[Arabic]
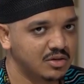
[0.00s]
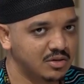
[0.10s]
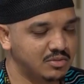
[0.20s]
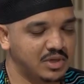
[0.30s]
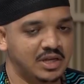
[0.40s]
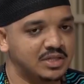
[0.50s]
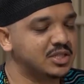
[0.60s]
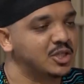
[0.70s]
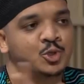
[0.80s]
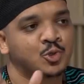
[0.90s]
يعني
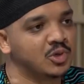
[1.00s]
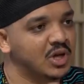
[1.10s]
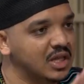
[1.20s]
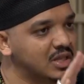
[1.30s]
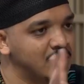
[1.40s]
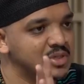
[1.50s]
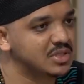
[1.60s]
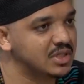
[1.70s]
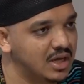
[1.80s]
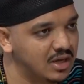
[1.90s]
ستة شهور قعدت
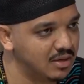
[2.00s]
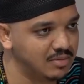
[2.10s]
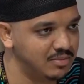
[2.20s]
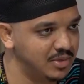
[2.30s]
بس آه،